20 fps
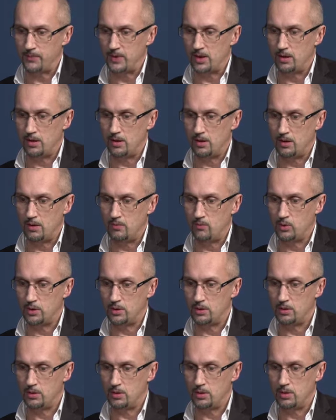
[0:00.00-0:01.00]
Э,
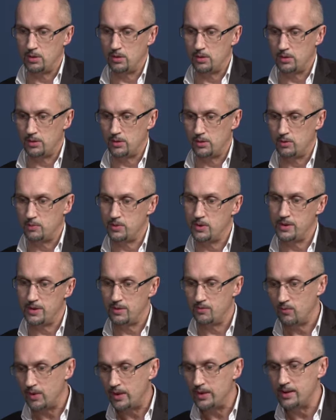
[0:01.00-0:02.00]
вот, э, собственно,
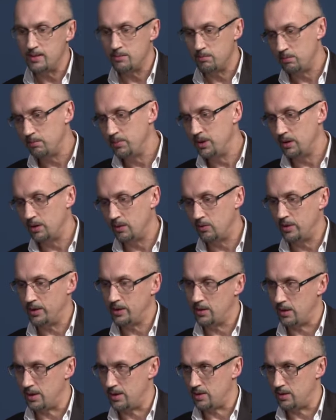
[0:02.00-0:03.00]
символизм белого и
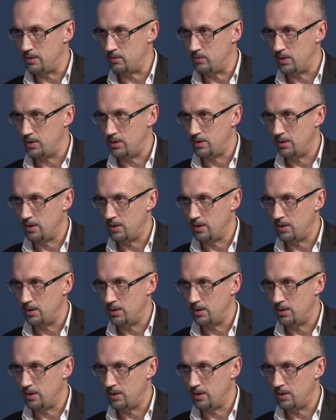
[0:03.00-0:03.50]
красного.